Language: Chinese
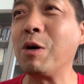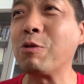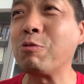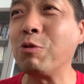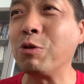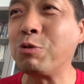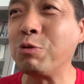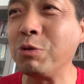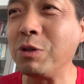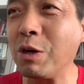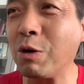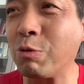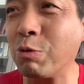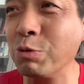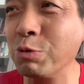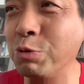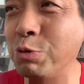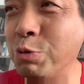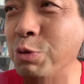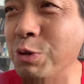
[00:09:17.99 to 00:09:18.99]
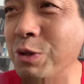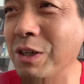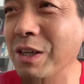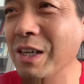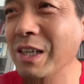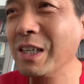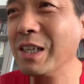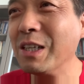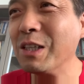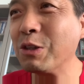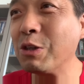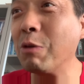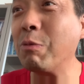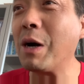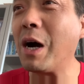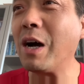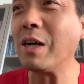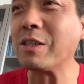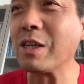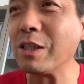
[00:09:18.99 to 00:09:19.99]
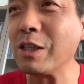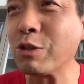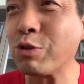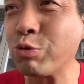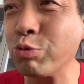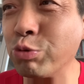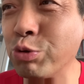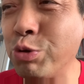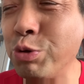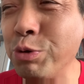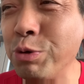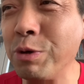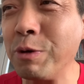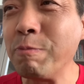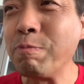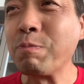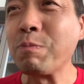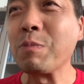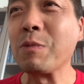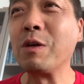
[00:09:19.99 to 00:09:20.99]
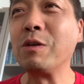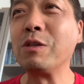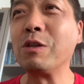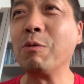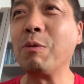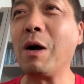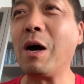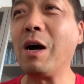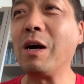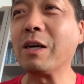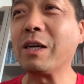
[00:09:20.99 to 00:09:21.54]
过去那红军，对吧？在那苏区，对吧？